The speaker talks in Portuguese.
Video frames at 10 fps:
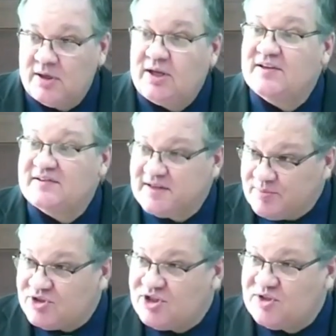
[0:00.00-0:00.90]
E
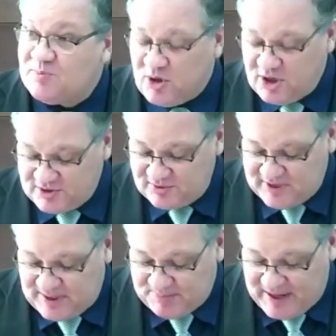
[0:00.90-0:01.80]
estamos
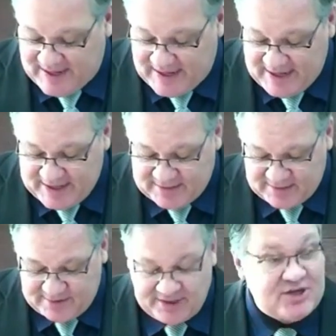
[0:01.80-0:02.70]
dispostos a parar
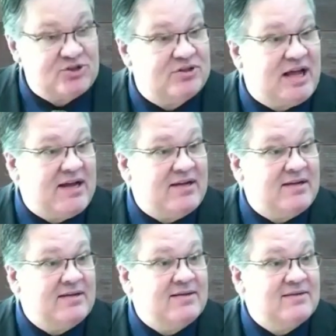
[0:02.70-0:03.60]
e
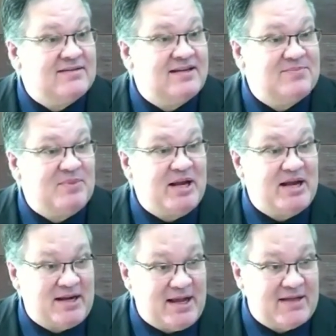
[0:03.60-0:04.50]
ajudar? sem
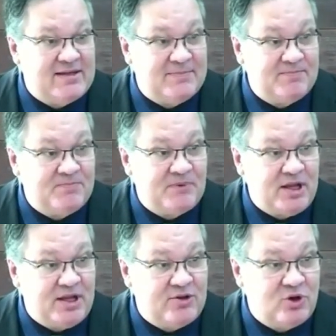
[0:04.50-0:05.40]
esperar nada
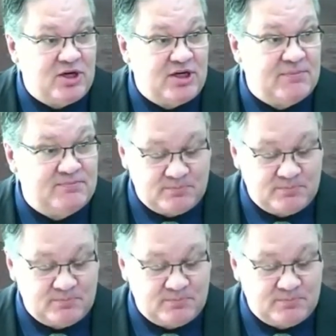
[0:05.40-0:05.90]
em troca?